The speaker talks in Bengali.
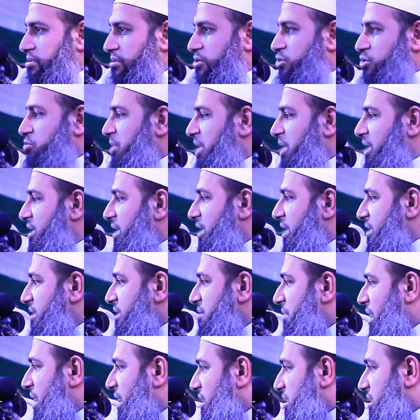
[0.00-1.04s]
রুমাল না
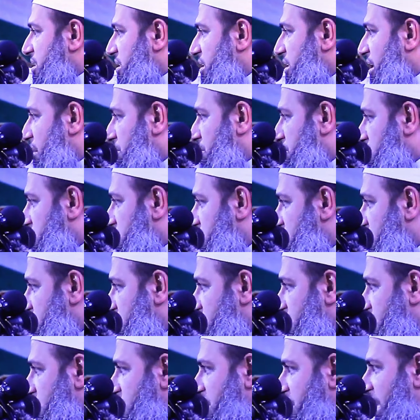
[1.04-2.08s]
রিমাল কিনা
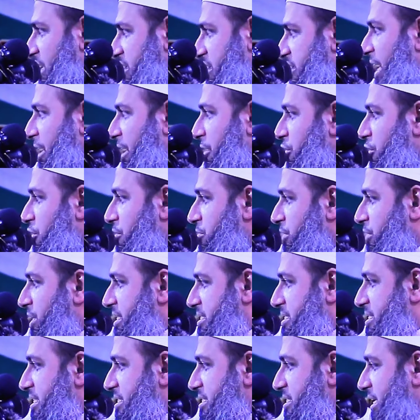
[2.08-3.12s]
তার তাণ্ডব
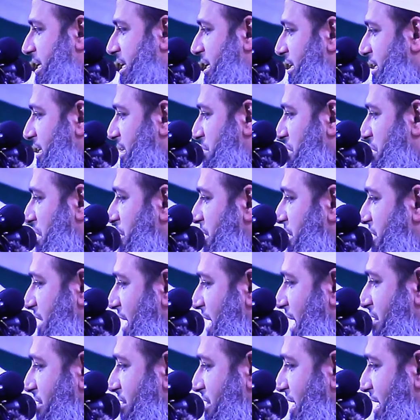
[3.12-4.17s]
হয়েছে সেখানে কিভাবে
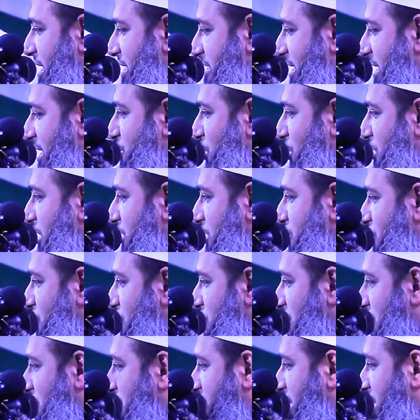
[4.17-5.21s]
ত্রাণ দেয়া যায়
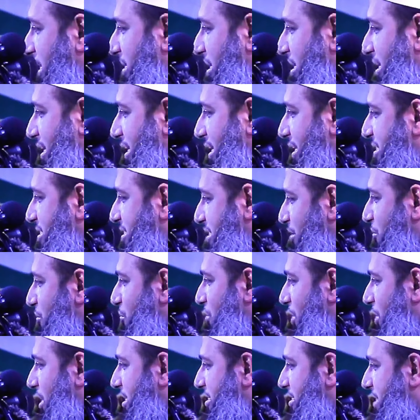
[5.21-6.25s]
যথাযথভাবে তাদেরকে রেস্কিউ
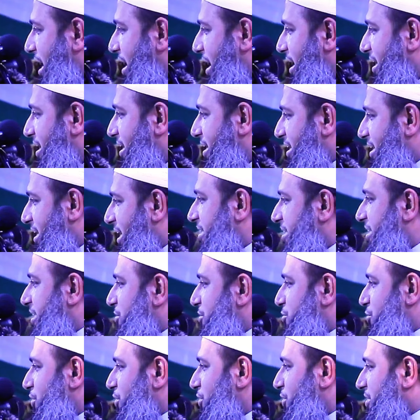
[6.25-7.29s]
করা যায় এদের
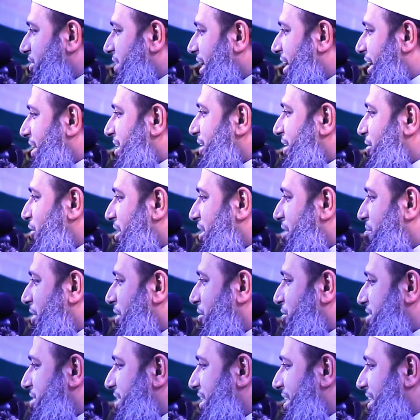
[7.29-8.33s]
জন্য তারা কি করে
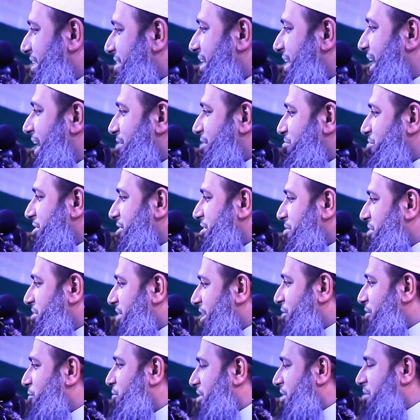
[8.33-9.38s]
মানুষের কাছে হাত পেতে
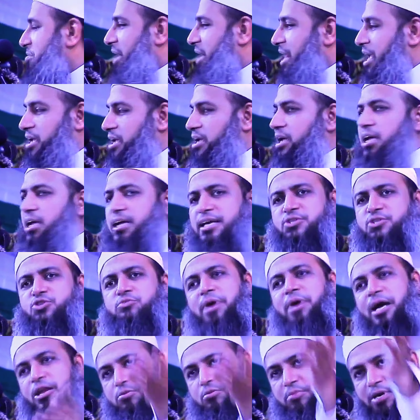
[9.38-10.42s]
বেড়ায় ঘুরে বেড়ায় কিছু
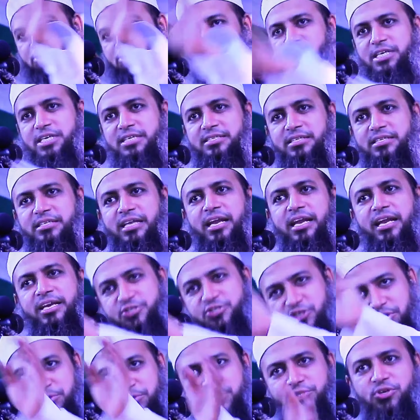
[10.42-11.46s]
ভালো মানুষ আছে তারা এই
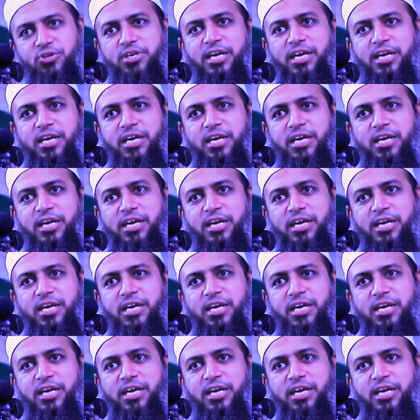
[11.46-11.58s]
সমস্ত